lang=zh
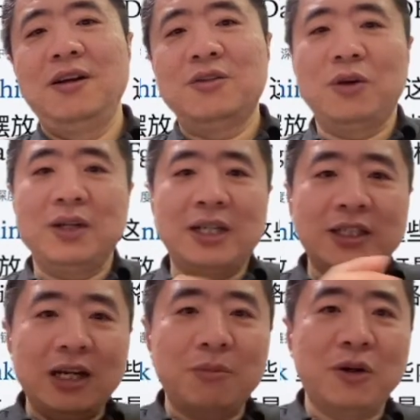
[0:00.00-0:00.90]
所以我在
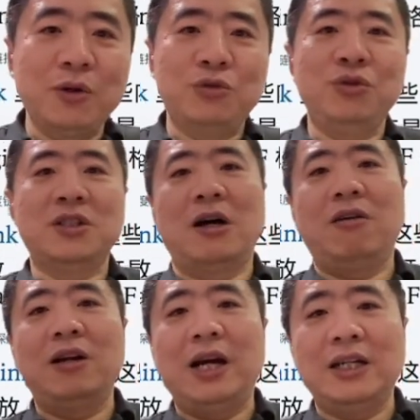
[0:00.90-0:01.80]
这里面又去
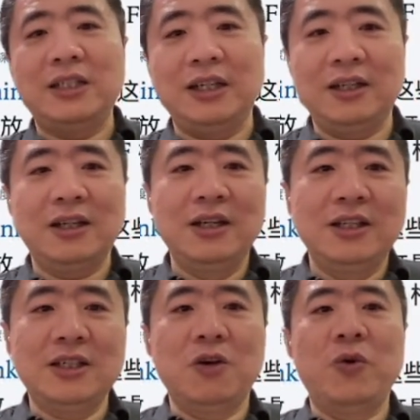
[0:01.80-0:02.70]
找呀这个
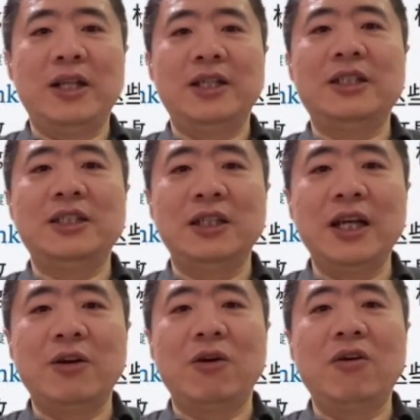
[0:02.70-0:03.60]
相关的这些
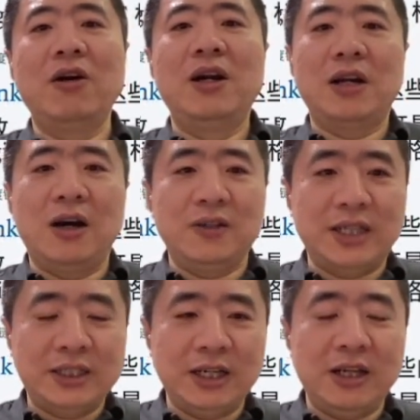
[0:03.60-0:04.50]
内容，然后
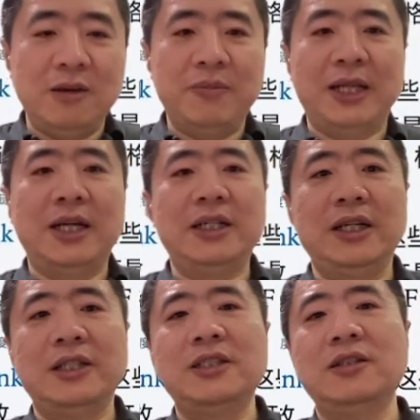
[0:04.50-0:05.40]
在这里把它这
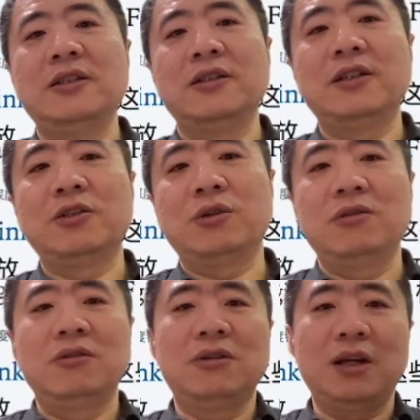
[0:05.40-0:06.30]
个进行这种
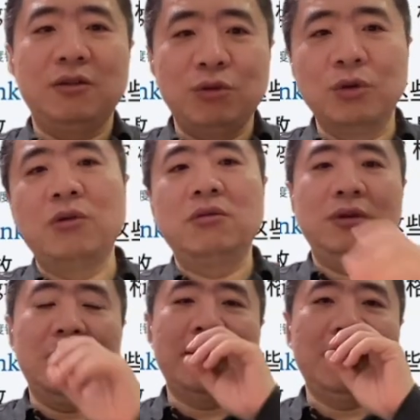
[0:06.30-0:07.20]
哎拖动，
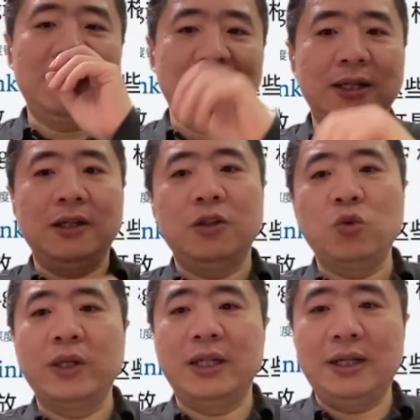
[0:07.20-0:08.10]
也把它这个
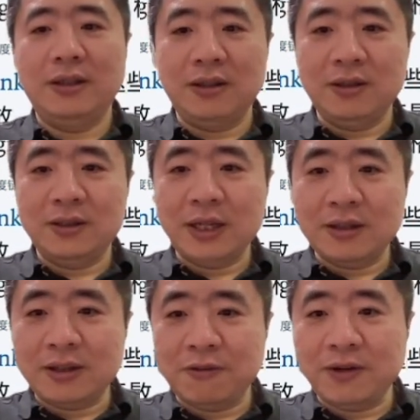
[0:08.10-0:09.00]
拖进来，嗯，再
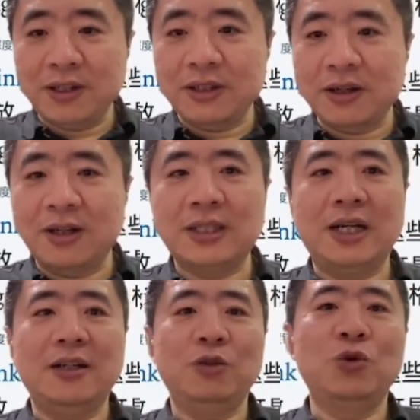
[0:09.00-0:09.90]
再放一下刚
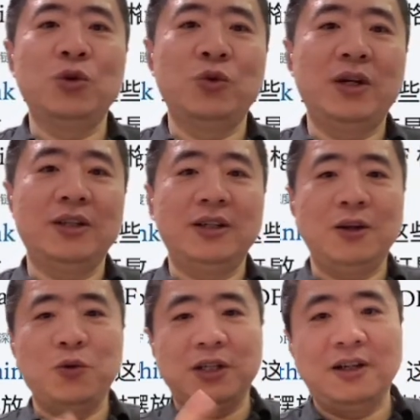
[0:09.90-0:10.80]
才这个拖动可能这
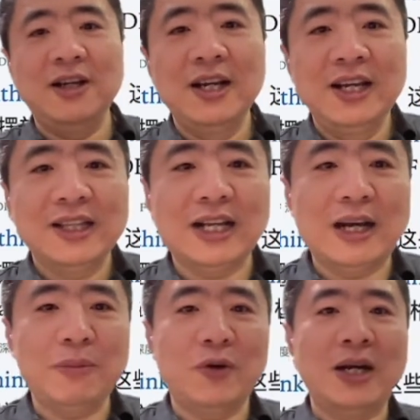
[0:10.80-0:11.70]
个过程大
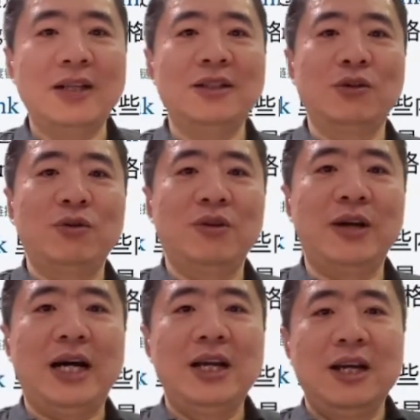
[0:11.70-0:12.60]
家没有看清楚
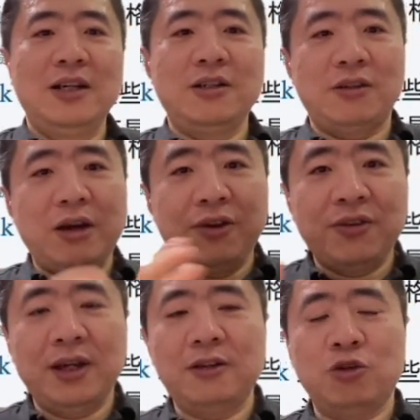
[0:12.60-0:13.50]
啊，这是 Devon
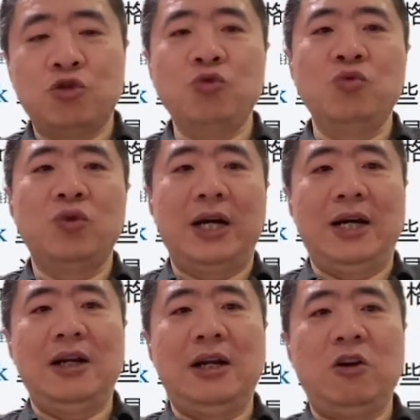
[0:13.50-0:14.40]
Think 的书
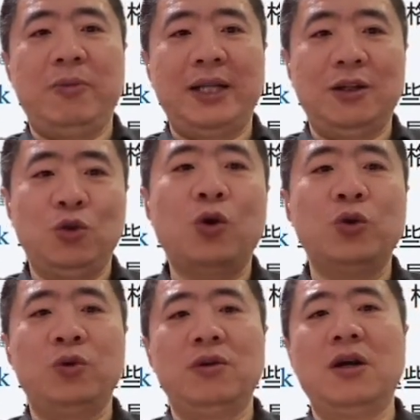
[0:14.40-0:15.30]
啊，然后把它拖
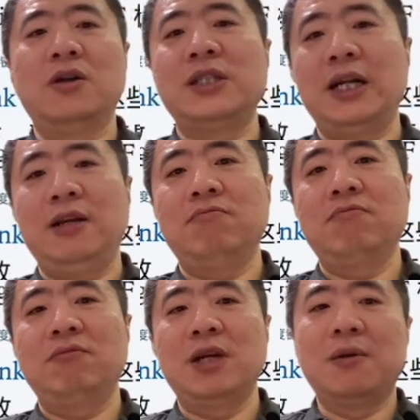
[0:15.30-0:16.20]
动到这里，
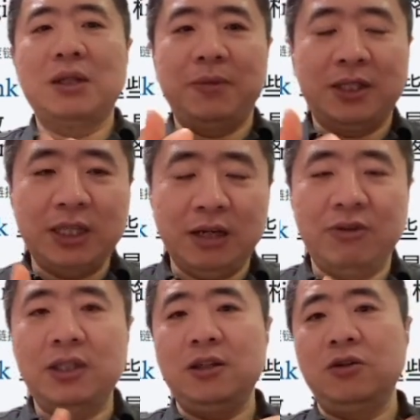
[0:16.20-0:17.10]
那那么这个
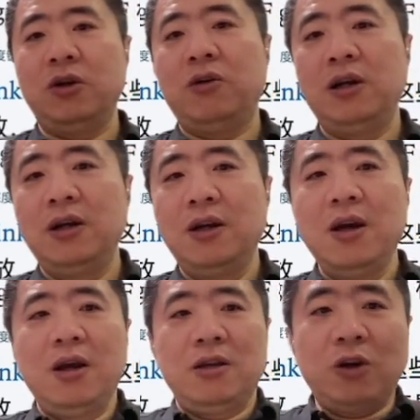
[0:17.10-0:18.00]
问题就有，
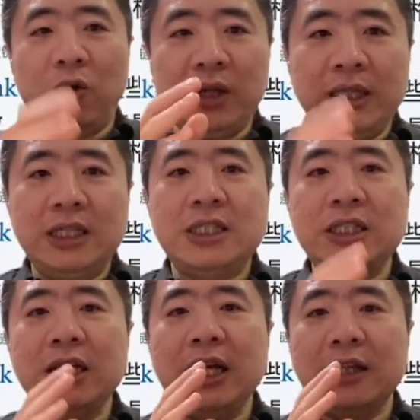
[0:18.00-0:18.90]
有了一
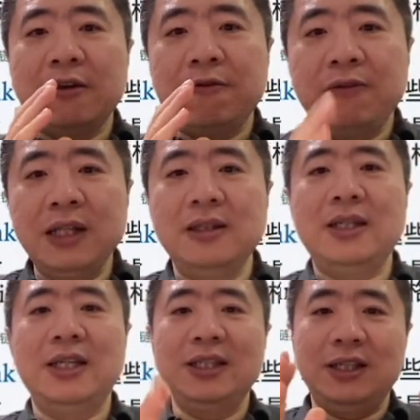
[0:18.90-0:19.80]
系列的问
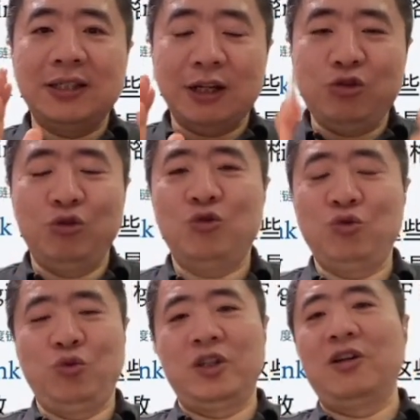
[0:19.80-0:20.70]
题，你再去
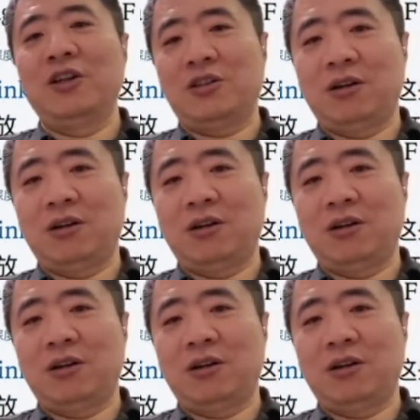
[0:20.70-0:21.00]
组织的时